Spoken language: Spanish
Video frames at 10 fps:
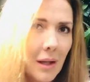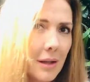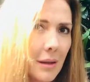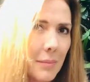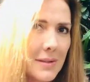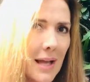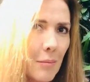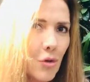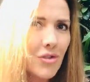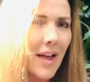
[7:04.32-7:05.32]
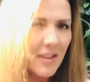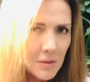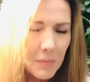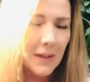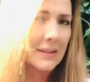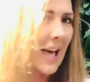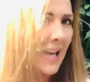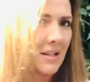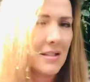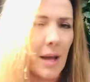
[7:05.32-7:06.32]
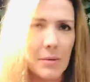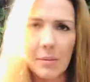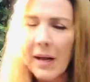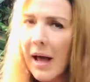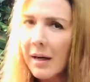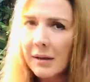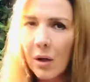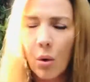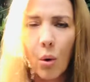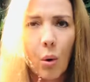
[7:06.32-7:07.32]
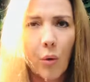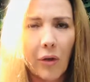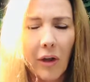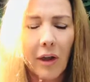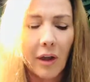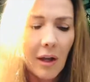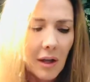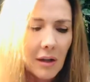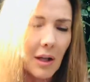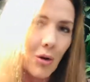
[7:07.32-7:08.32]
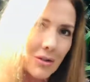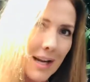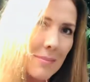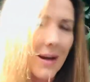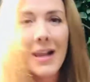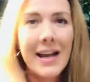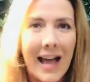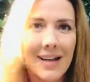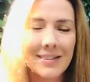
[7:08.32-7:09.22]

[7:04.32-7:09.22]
empezamos a despertar y a vibrar de, otra manera.